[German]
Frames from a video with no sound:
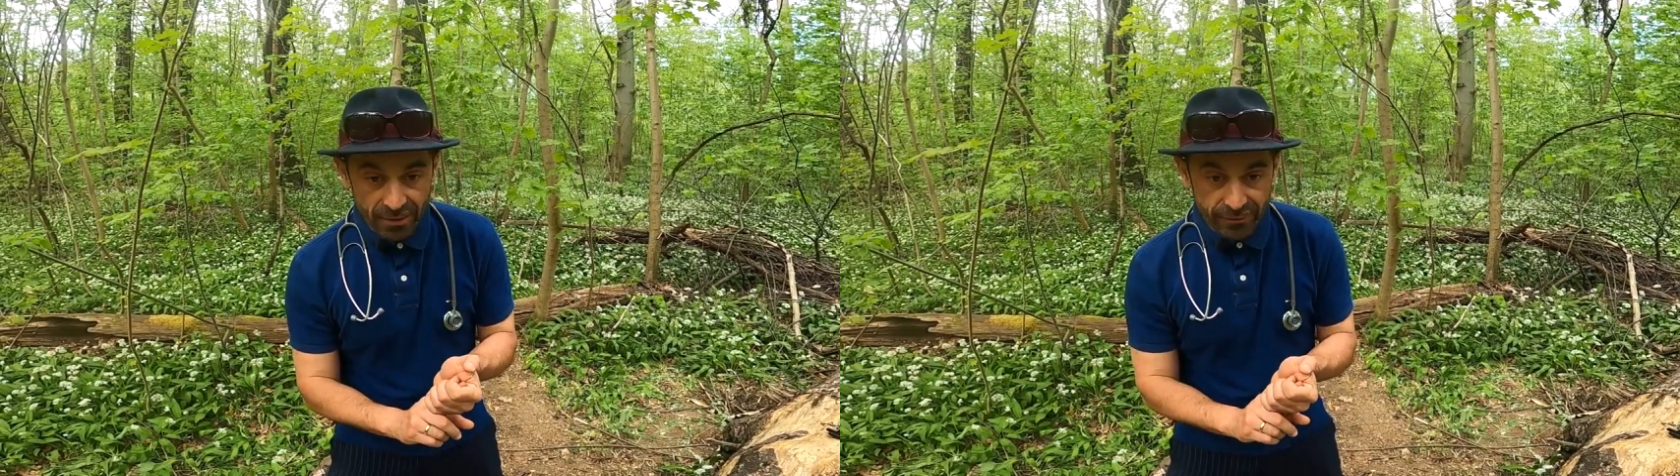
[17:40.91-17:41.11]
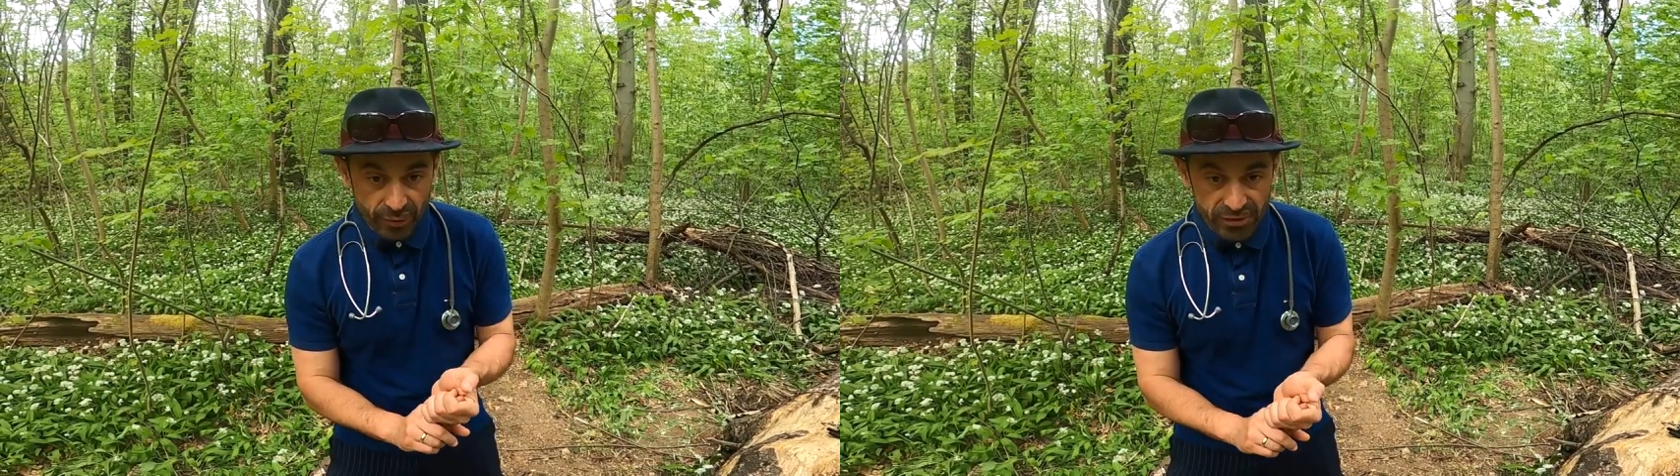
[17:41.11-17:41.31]

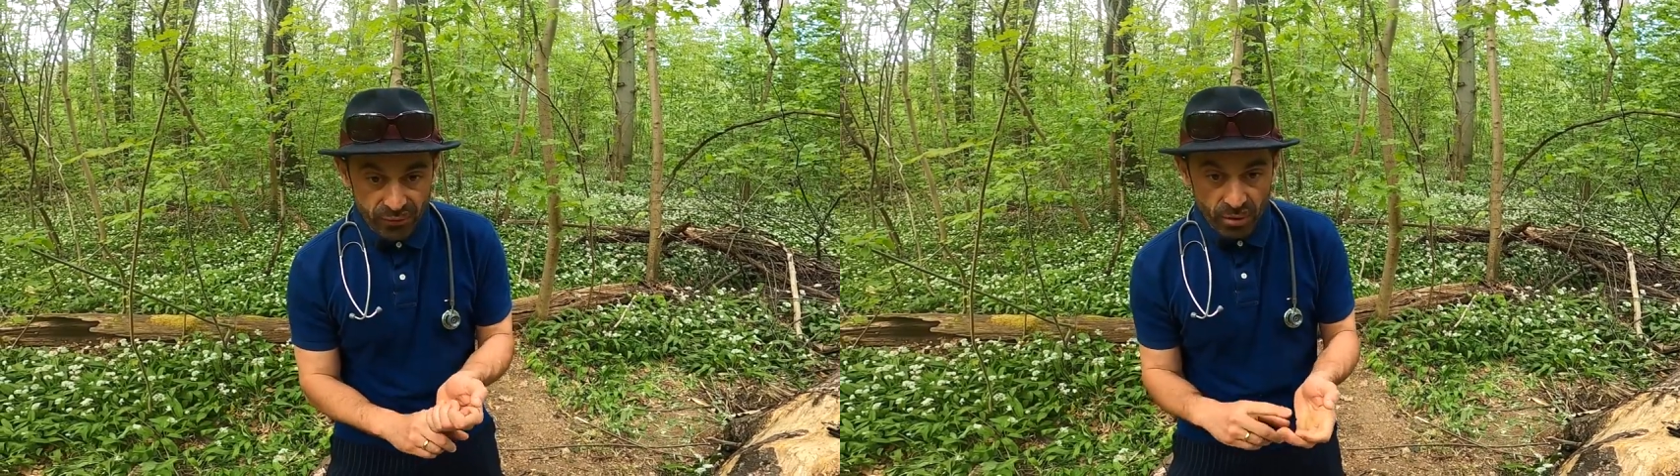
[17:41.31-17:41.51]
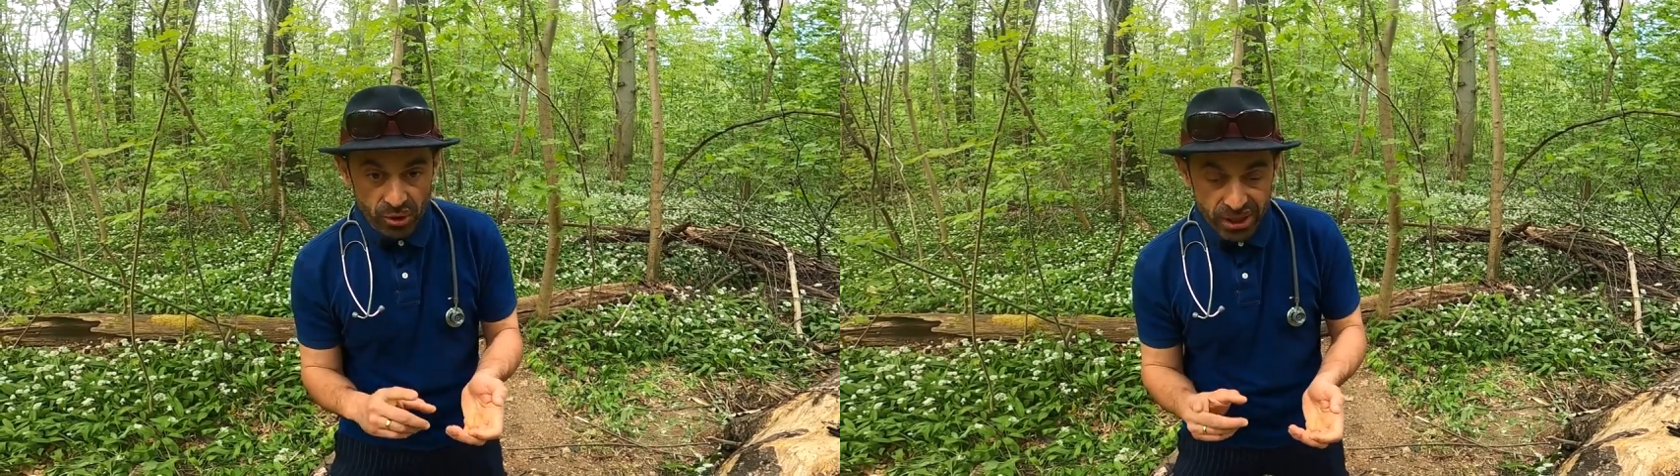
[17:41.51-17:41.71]
an
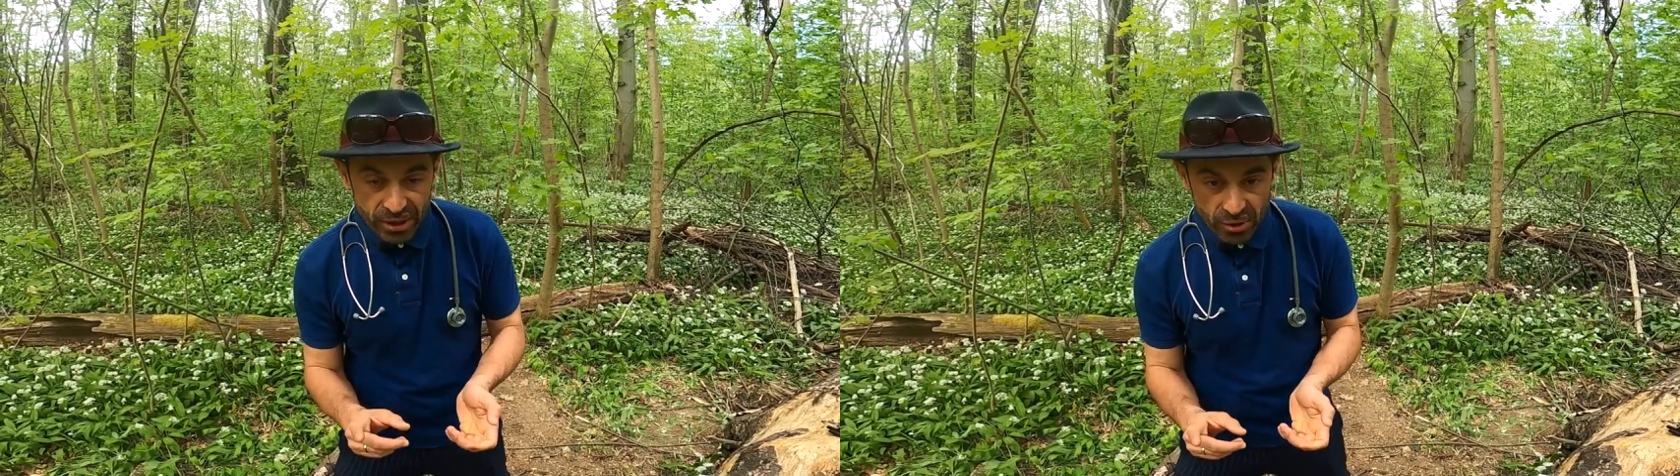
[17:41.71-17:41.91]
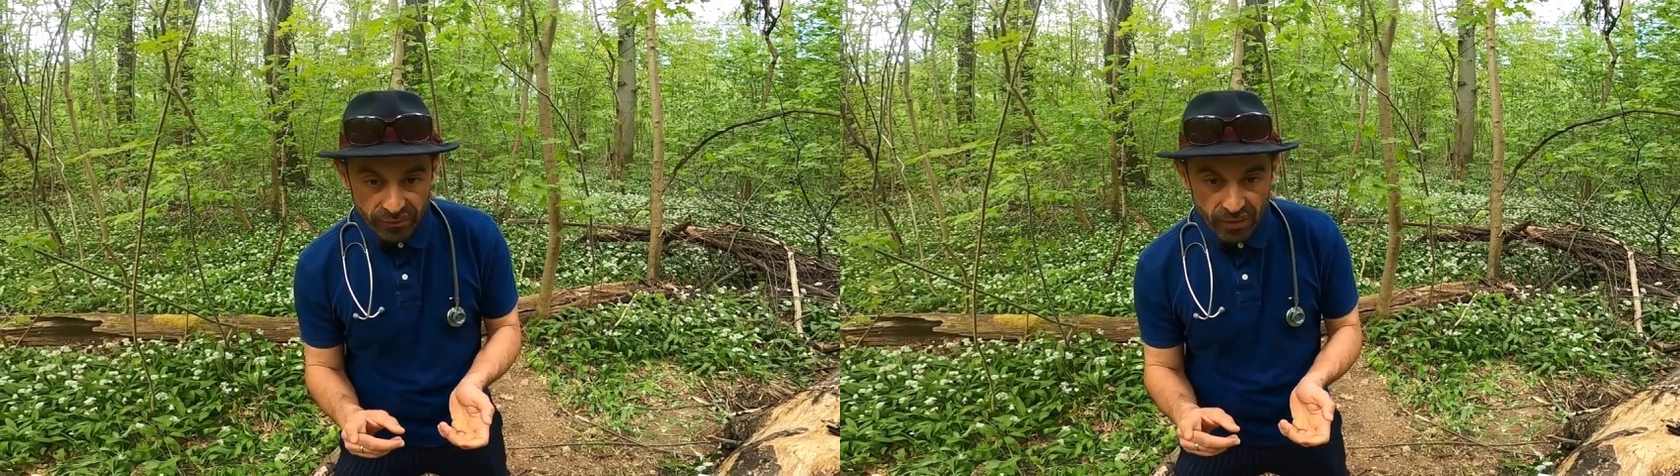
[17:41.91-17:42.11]
Phosphor und
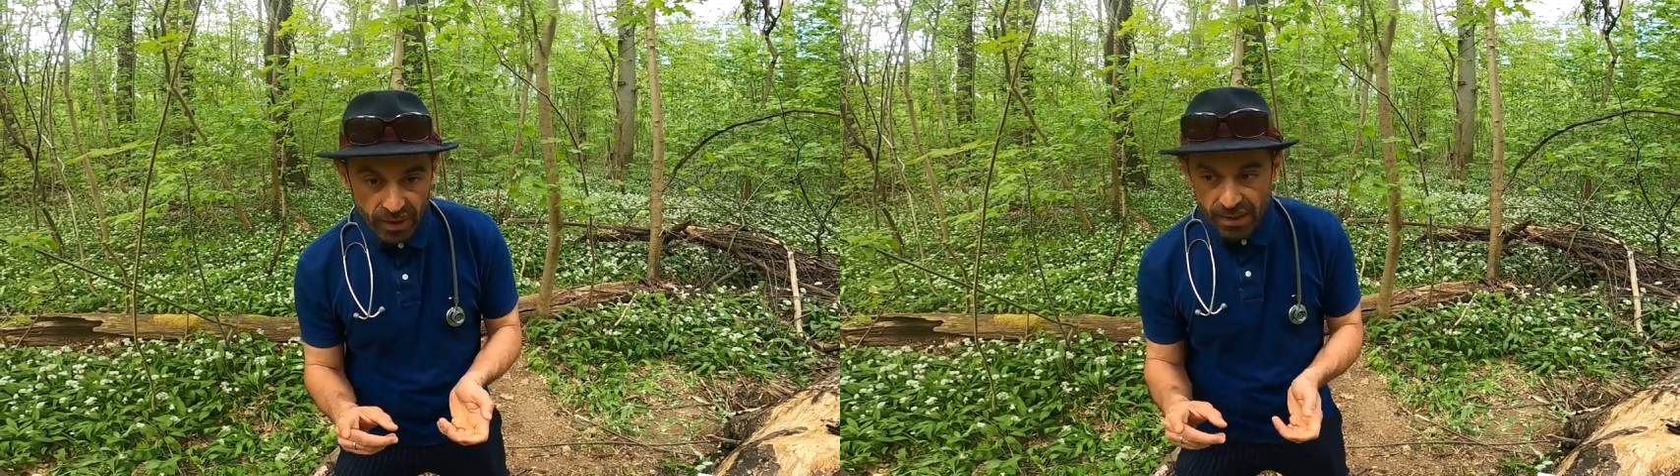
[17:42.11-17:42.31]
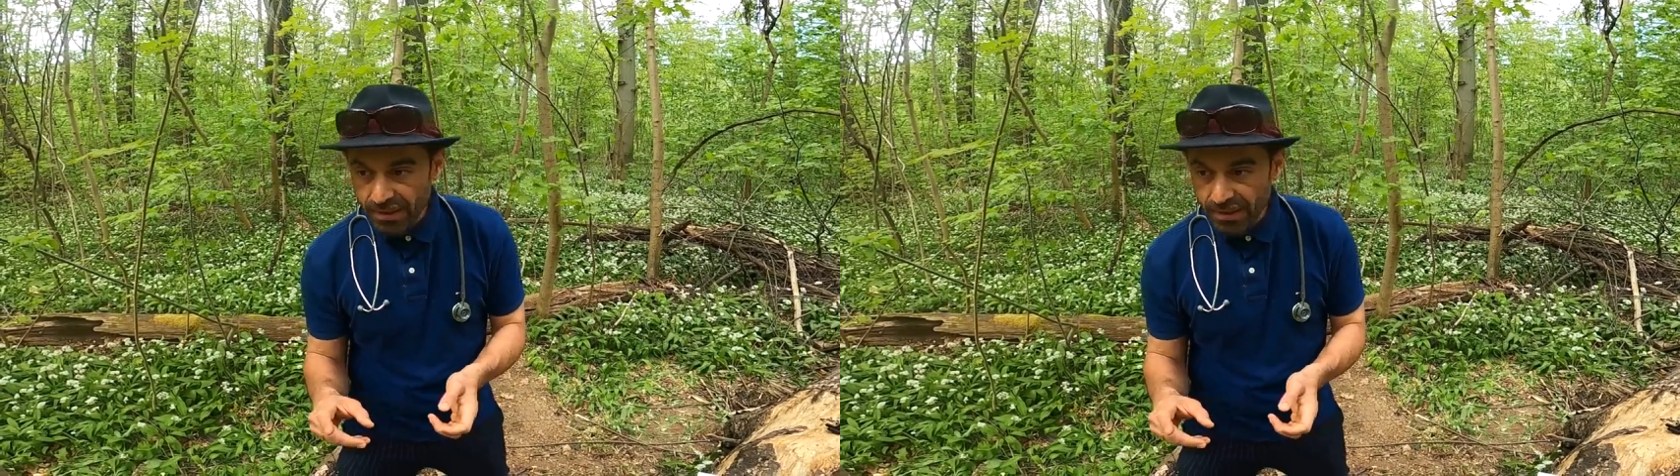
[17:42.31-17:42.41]
Stickstoff,